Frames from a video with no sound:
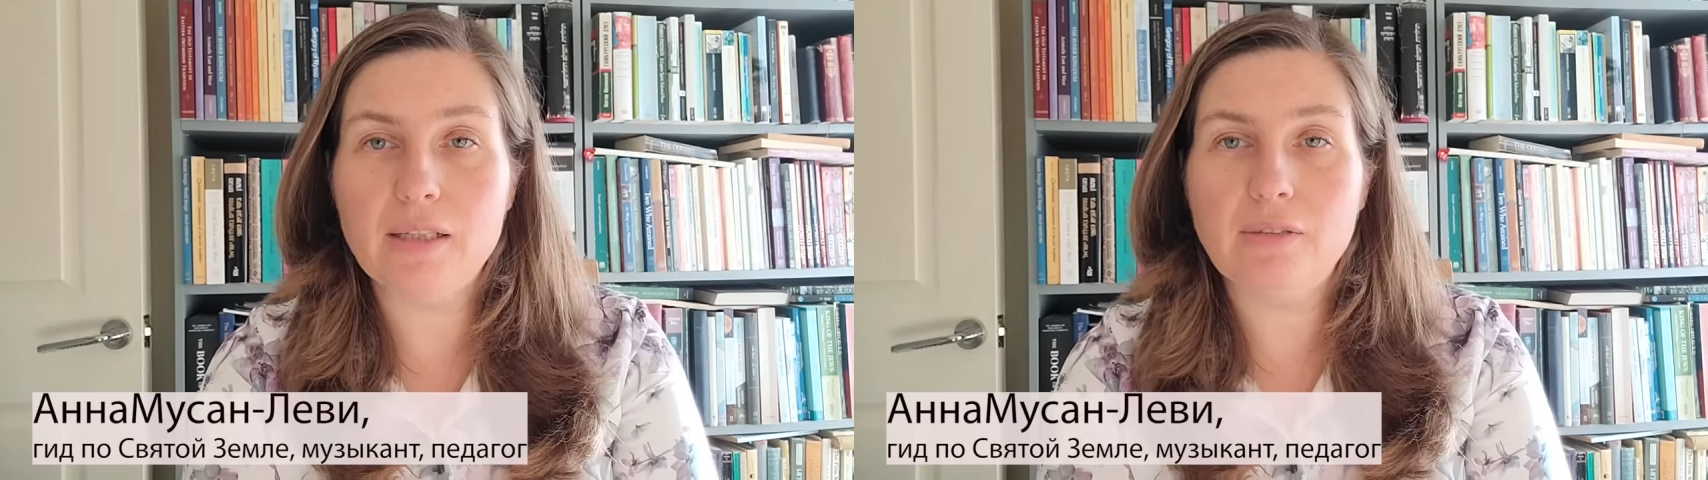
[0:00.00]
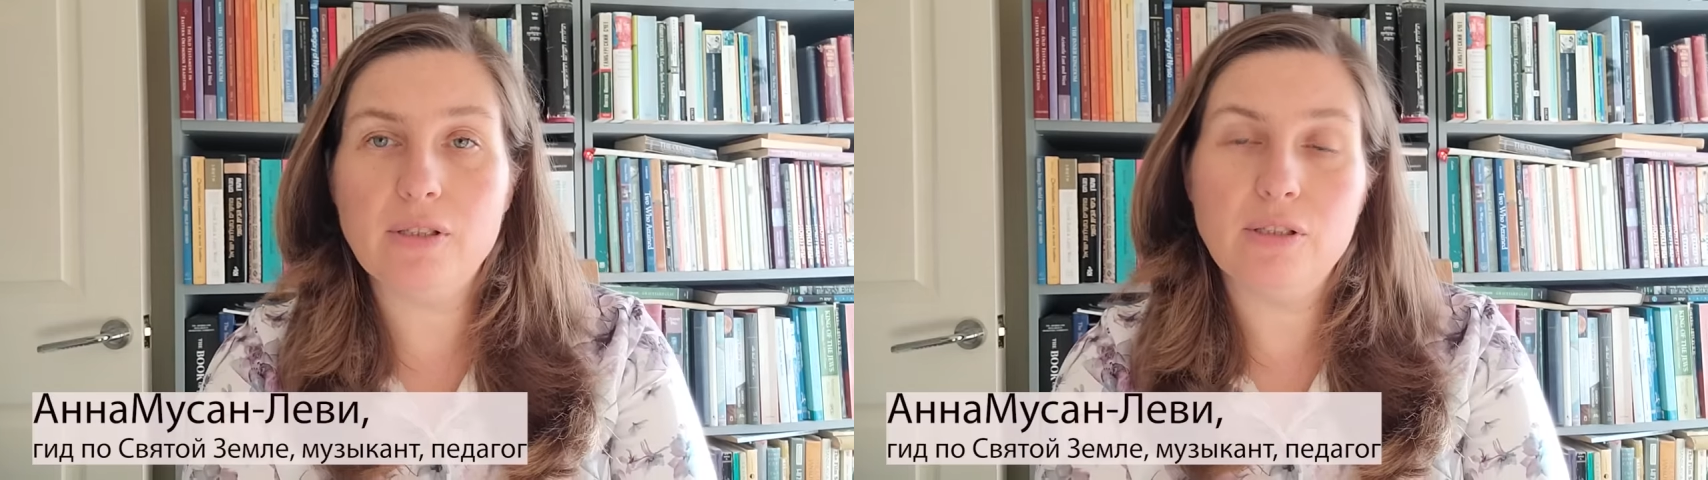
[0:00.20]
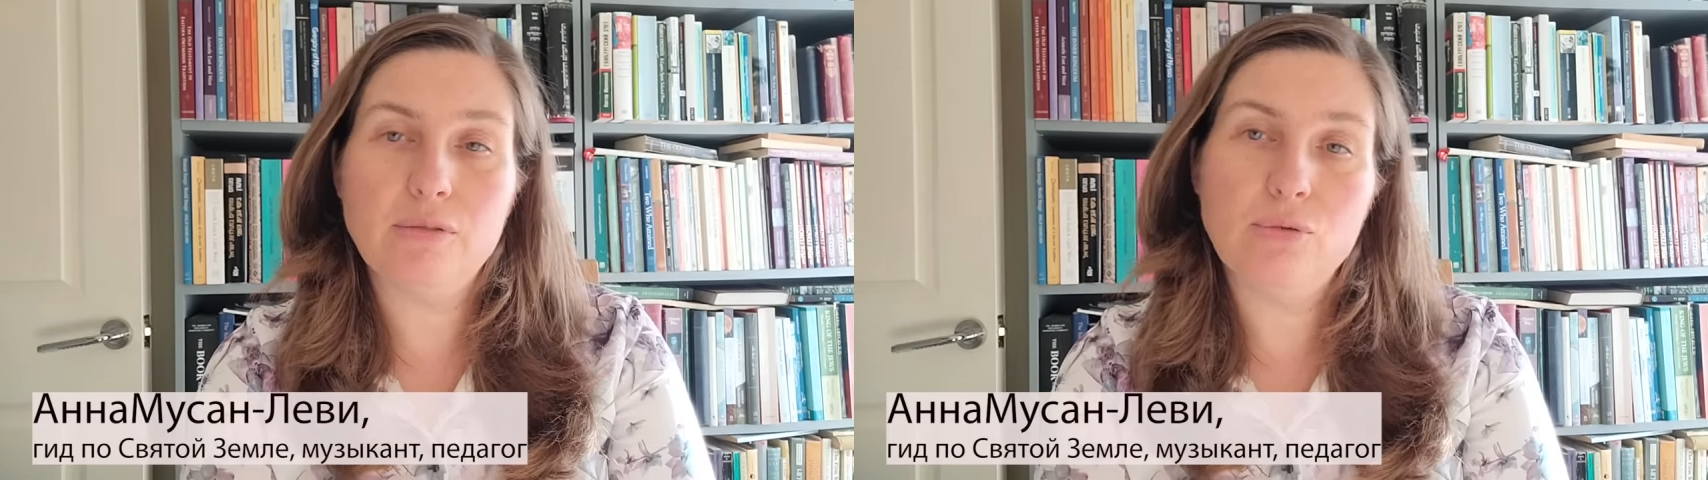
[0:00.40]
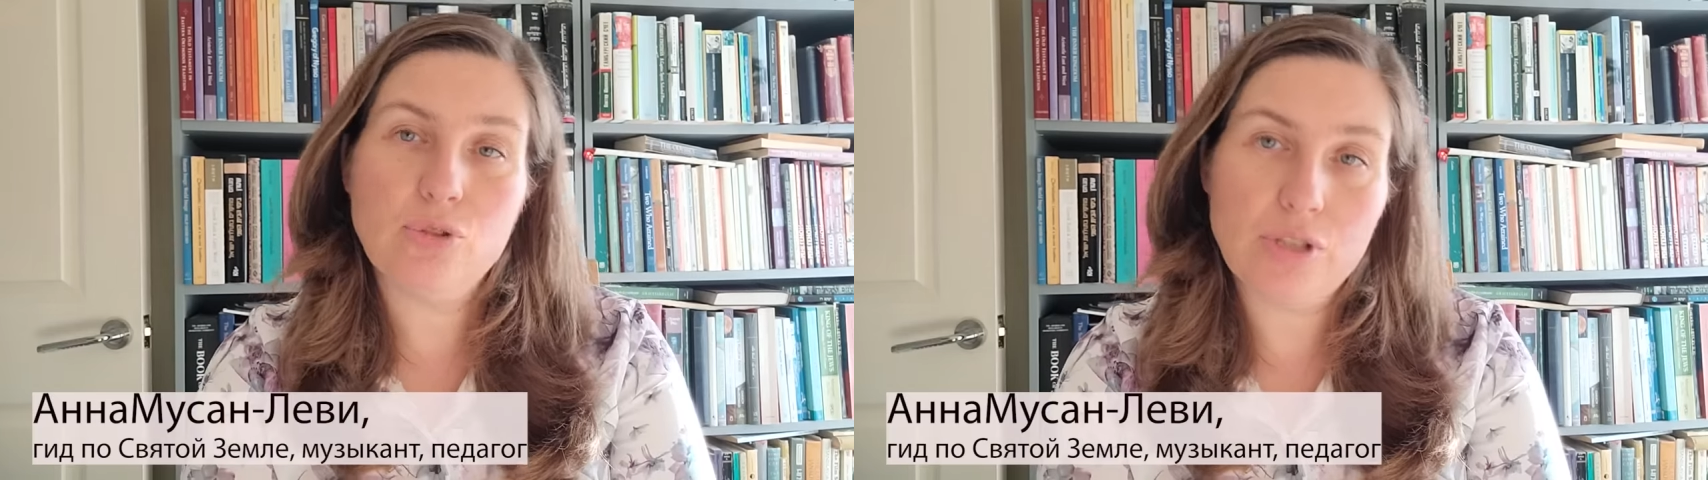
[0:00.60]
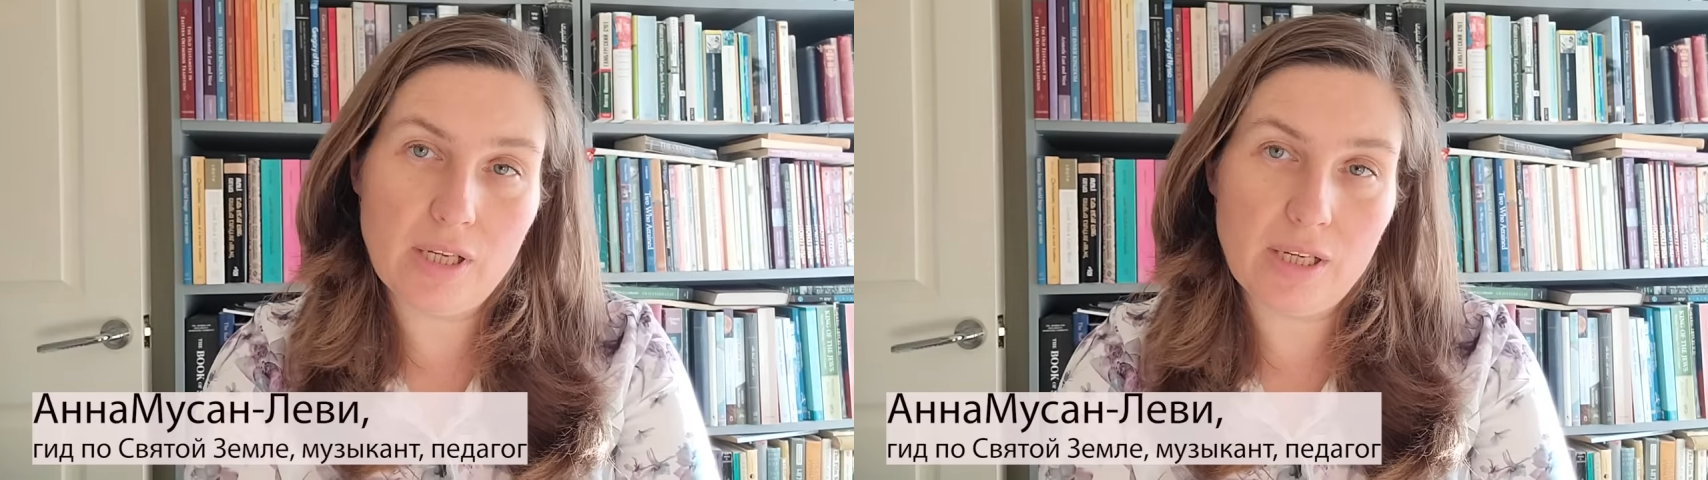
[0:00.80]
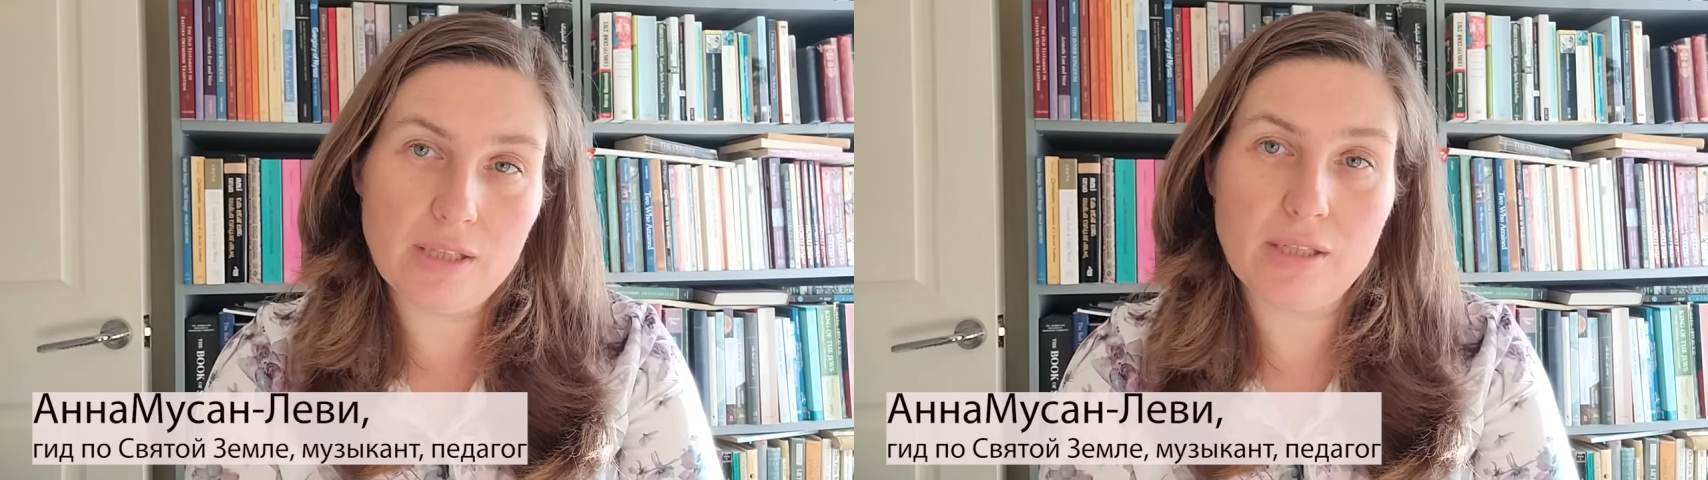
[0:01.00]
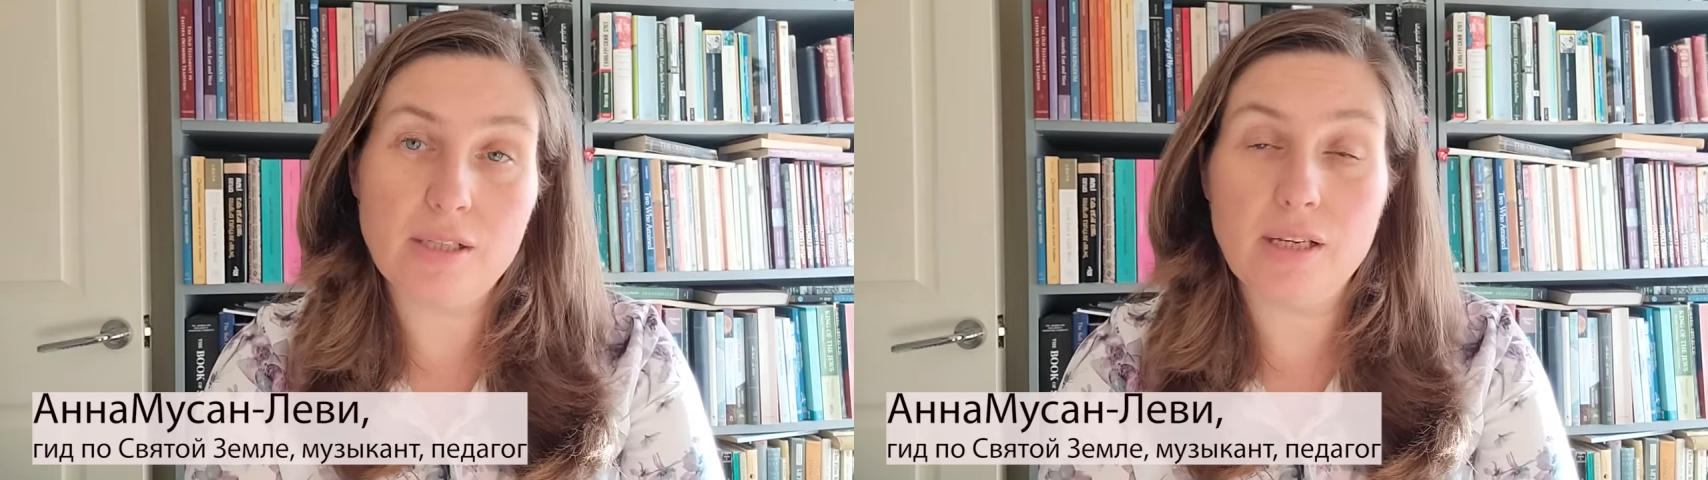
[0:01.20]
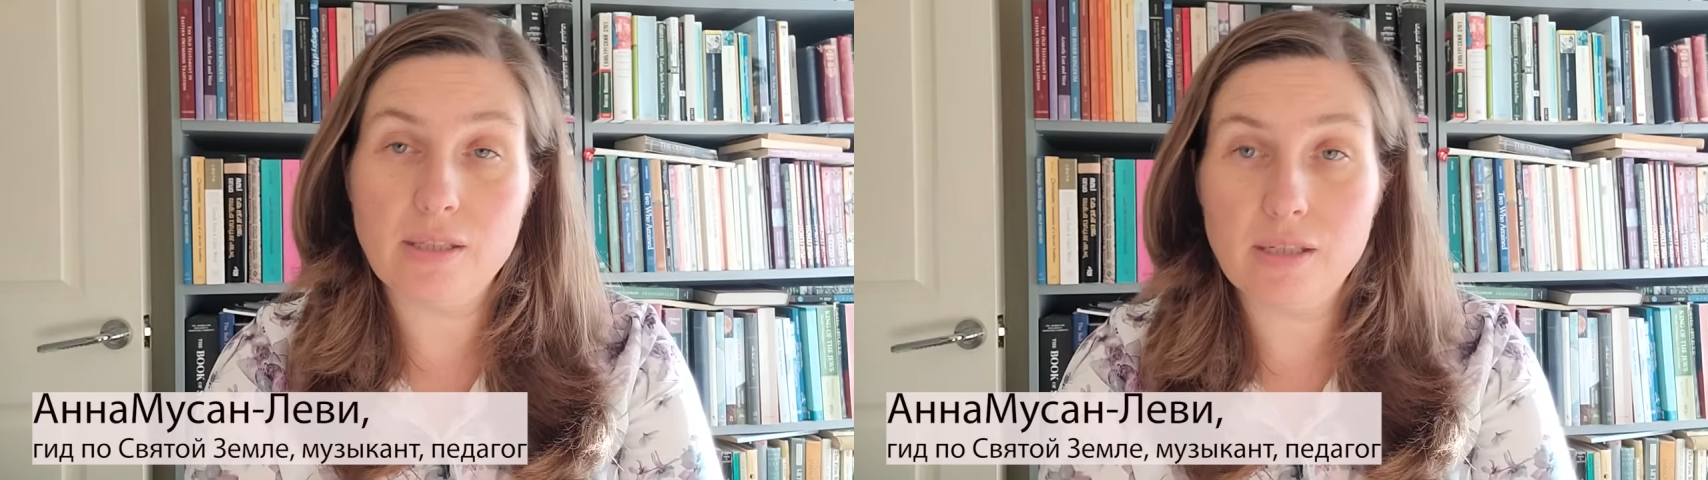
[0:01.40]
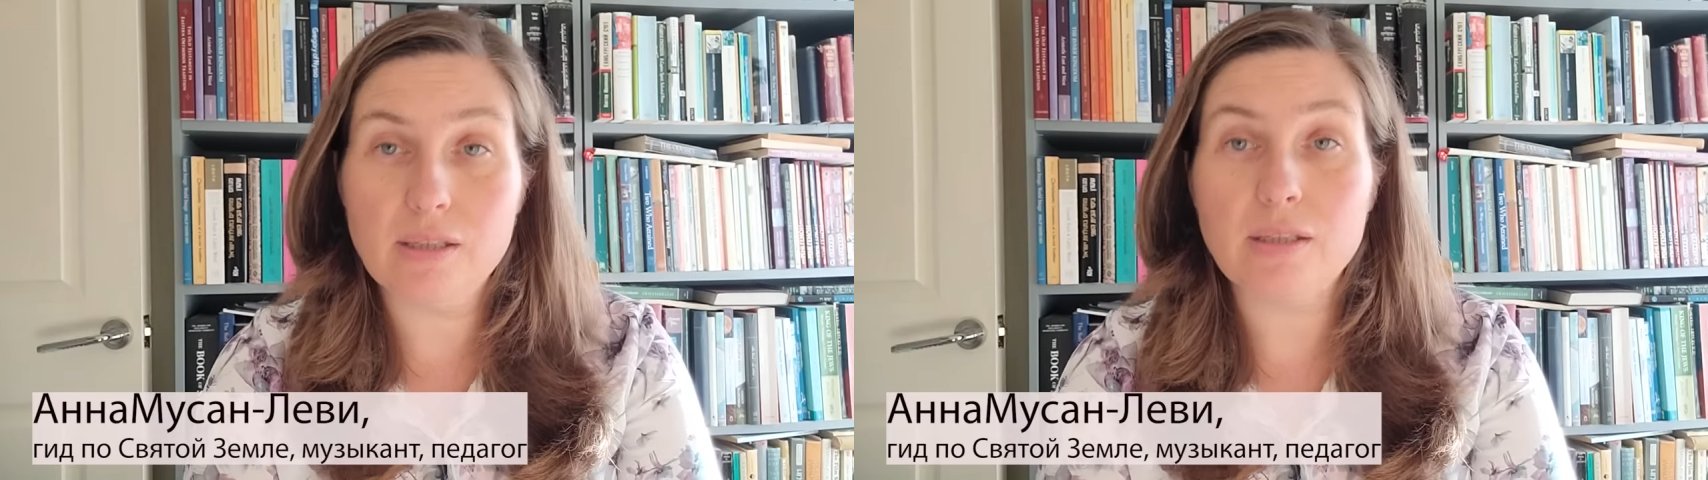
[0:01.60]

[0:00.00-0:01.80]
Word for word: Наверное, вы уже знаете из газеты,